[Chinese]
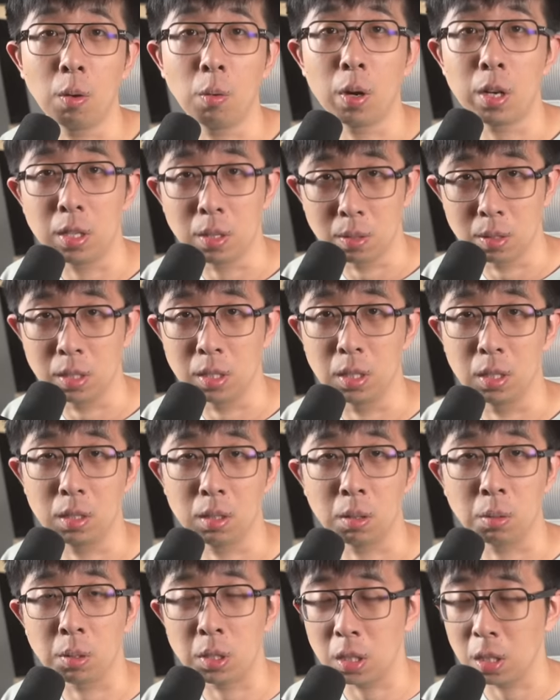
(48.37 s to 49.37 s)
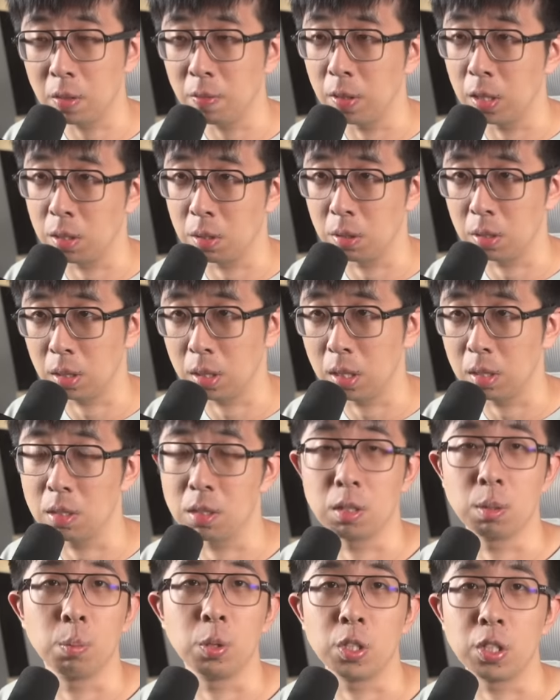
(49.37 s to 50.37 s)
换手机都是因为说电
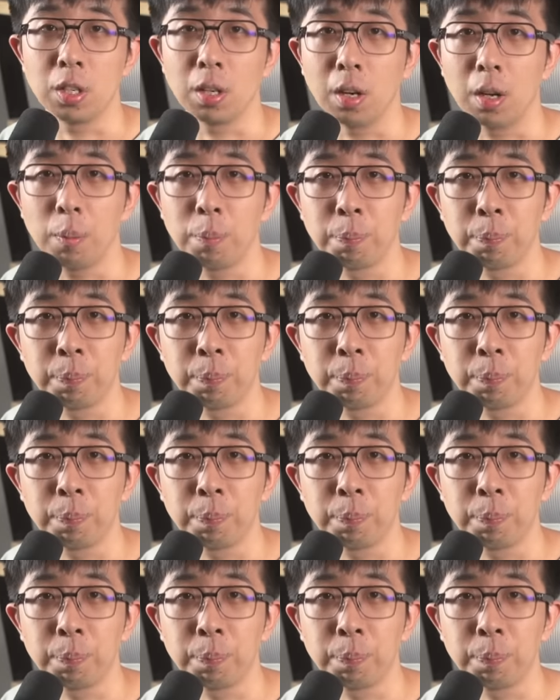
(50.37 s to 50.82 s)
池不行了。